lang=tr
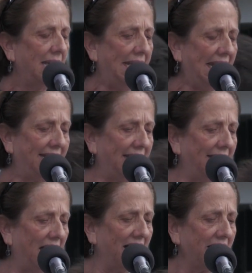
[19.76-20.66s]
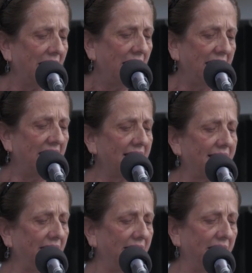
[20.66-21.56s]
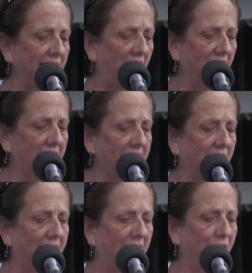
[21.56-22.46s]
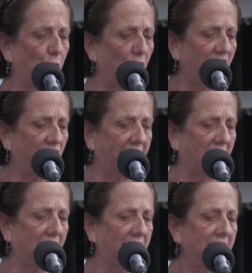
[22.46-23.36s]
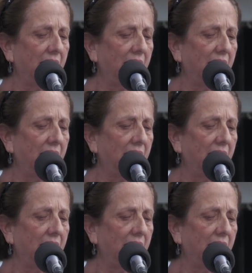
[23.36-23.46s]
iktidar yasaların arkasından dolaşarak